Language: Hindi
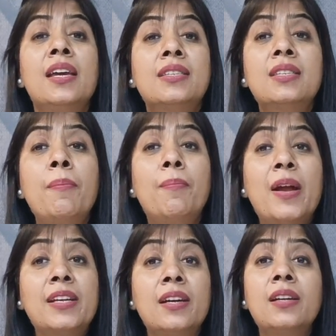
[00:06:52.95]
इससे
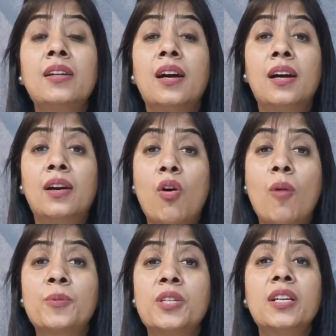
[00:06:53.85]
बेटर
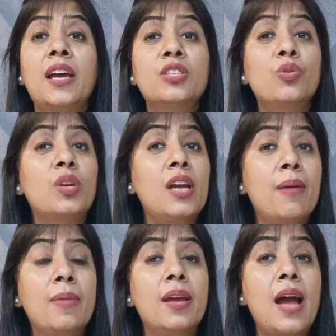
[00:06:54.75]
ऑप्शन uh, है जो कि
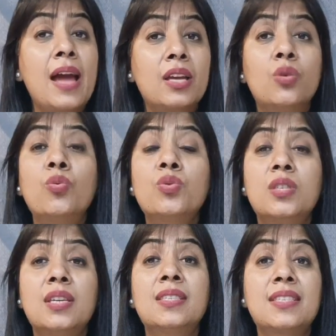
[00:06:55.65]
हमें आईकू
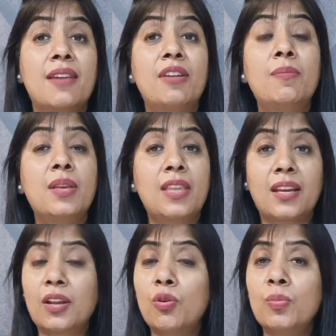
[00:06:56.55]
जी सेवन में
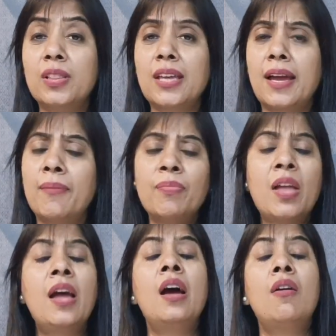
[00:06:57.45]
देखने को मिलता है
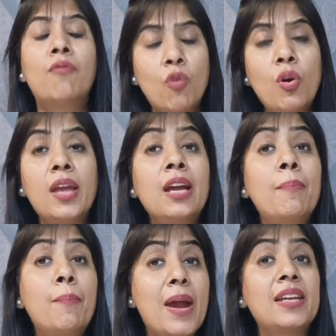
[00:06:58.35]
वो
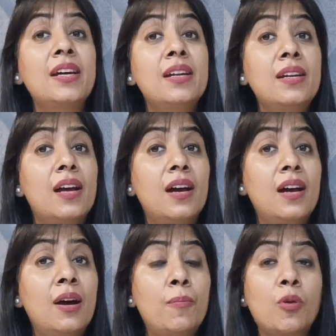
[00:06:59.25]
एक बेटर
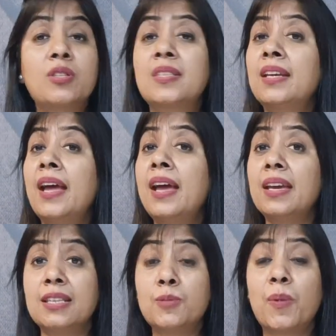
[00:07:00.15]
प्रोसेसर uh,
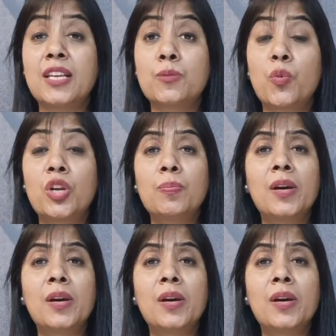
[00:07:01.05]
है इस प्राइस पॉइंट